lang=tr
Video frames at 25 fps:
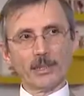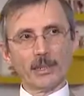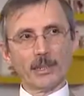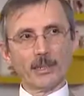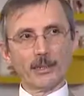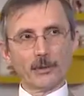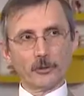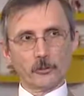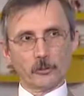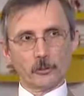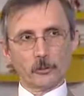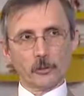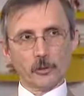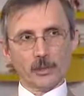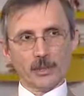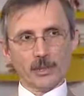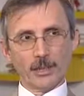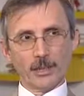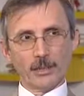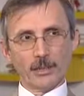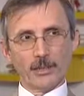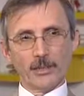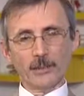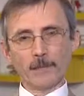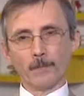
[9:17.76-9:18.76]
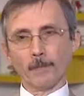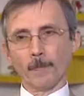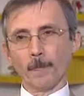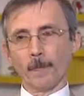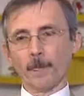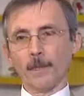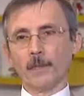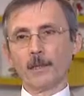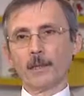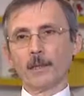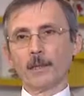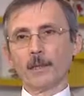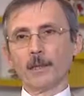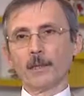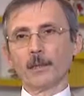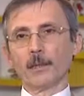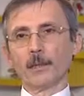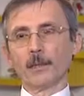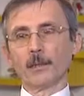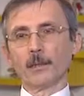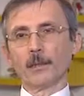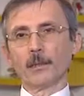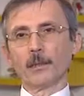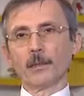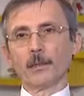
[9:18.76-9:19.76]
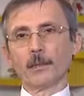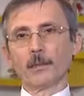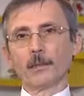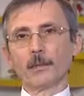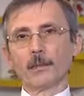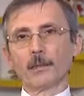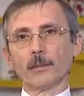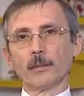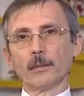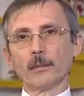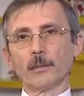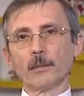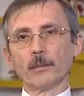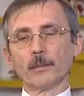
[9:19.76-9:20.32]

geldi Türkiye'de. E,